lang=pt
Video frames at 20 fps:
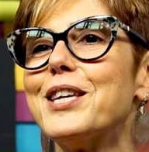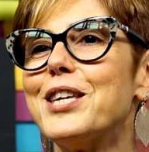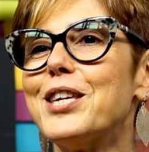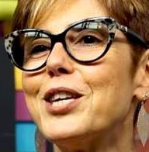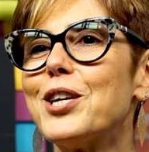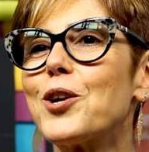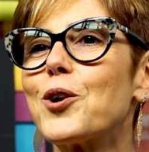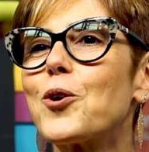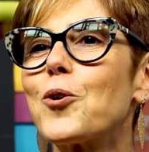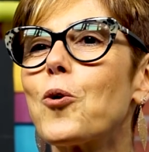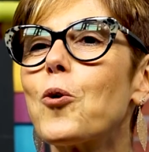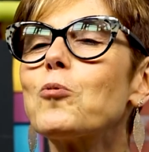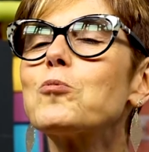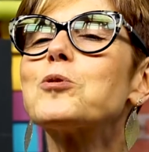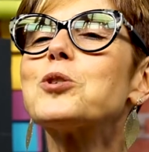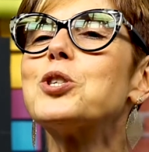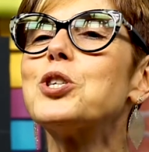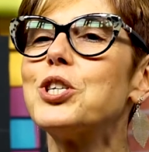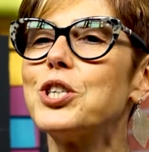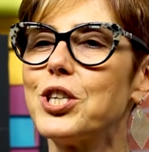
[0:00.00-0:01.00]
e
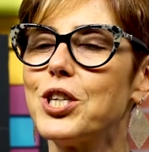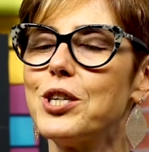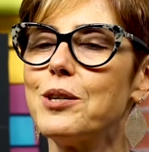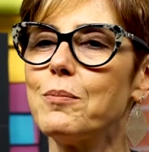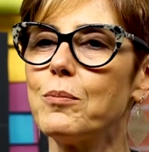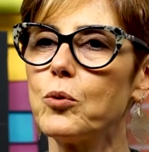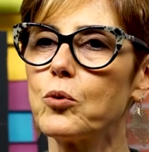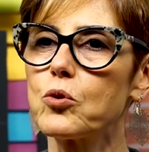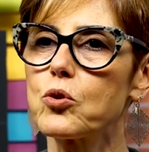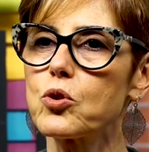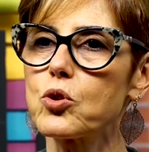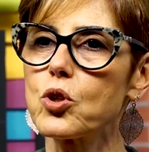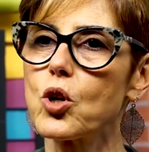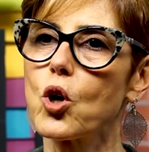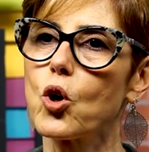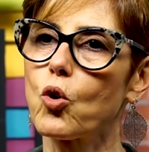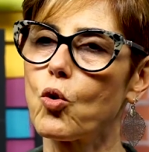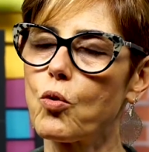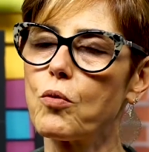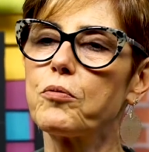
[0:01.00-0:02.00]
conseguimos
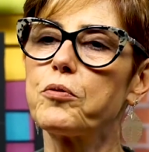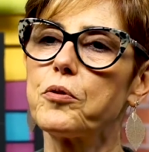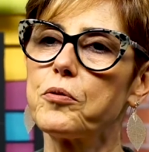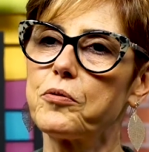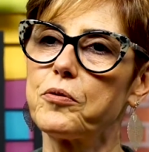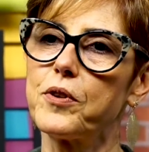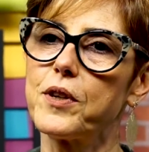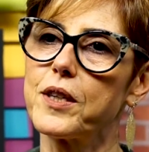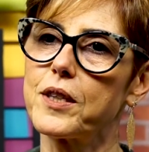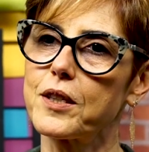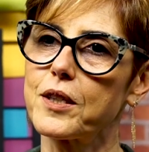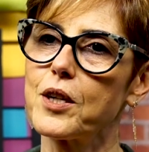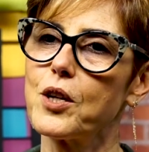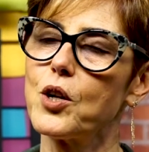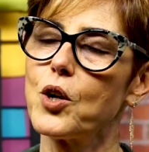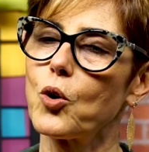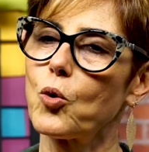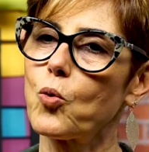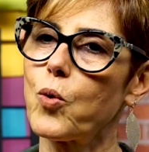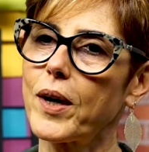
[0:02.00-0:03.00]
conviver
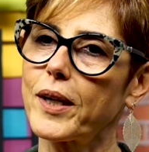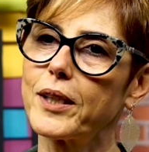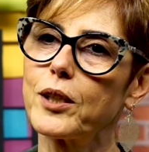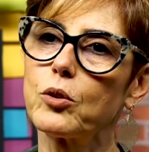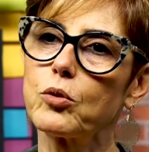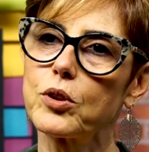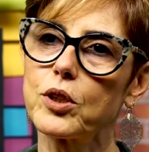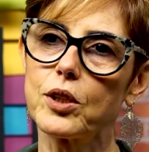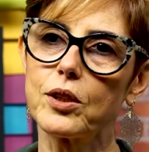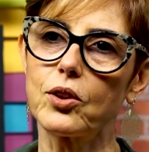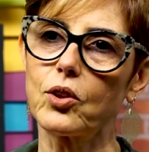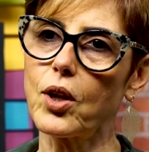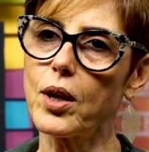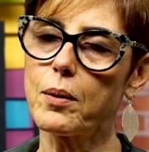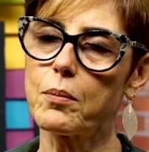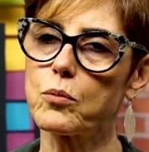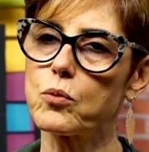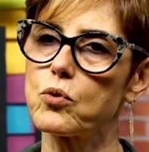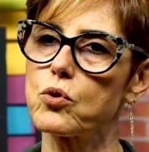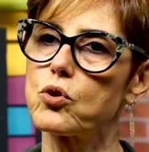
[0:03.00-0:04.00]
com aquilo que
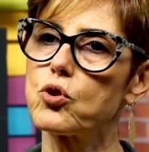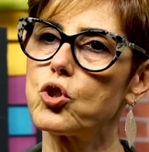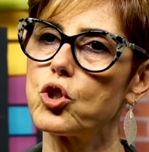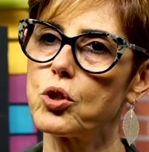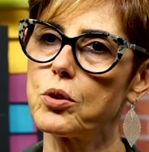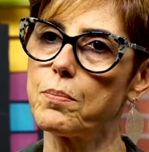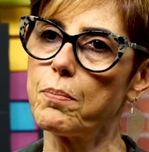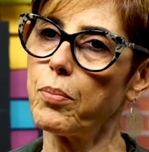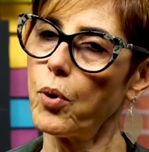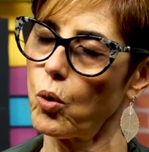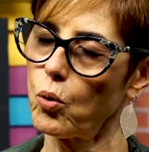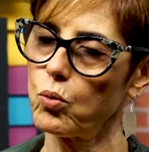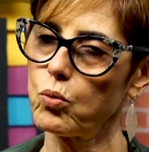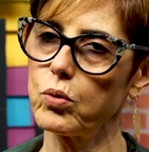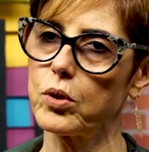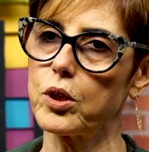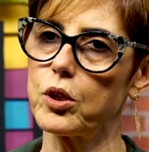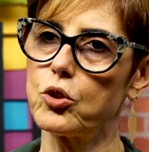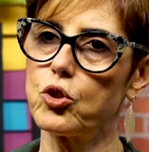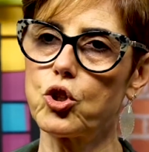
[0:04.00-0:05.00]
temos de bom
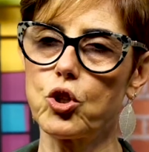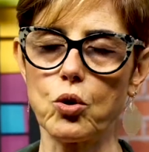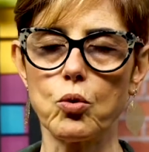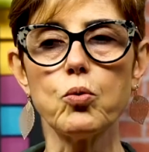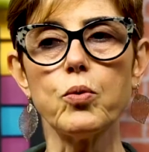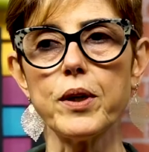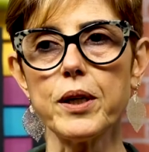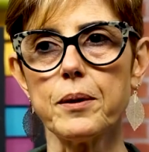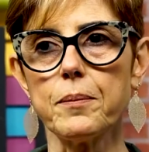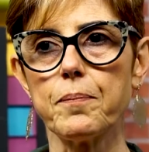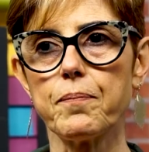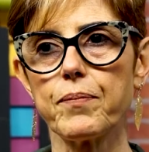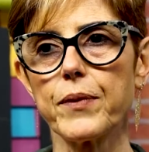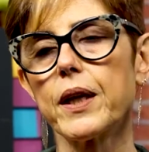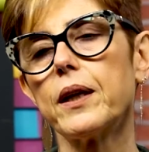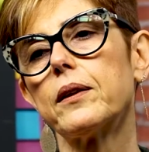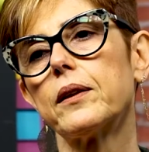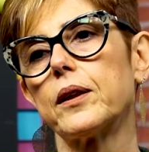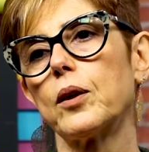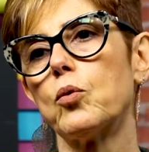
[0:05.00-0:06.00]
e de ruim.
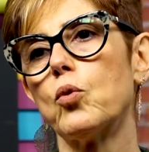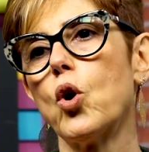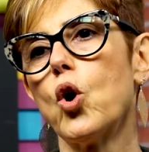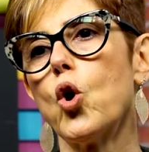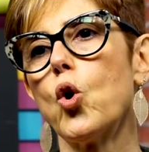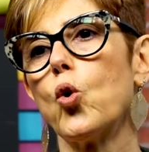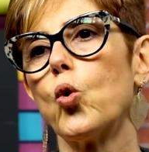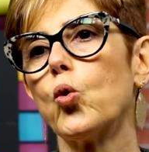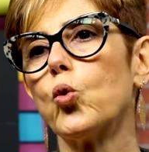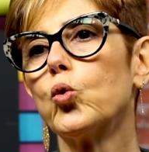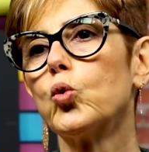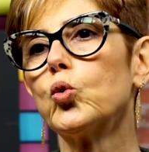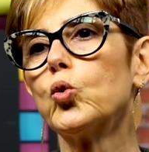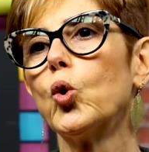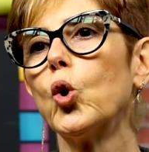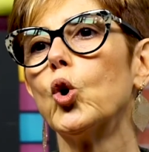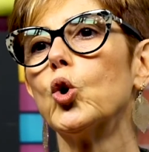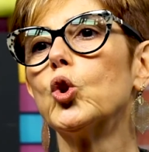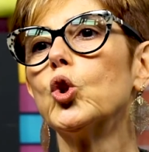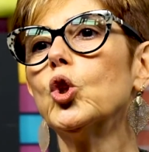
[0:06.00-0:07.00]
Então, o
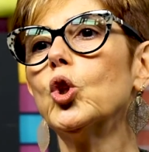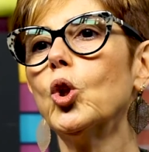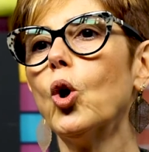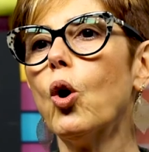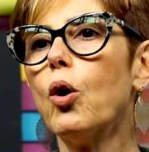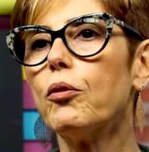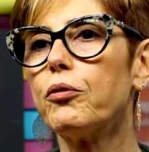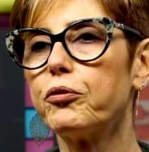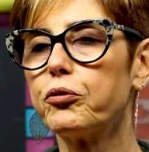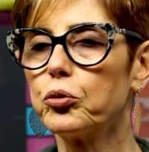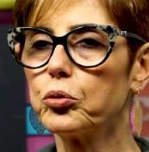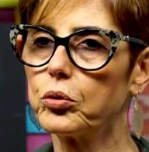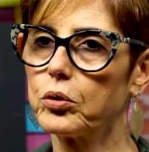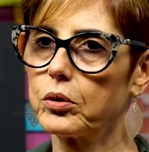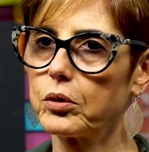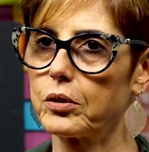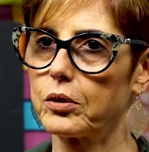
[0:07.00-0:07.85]
novo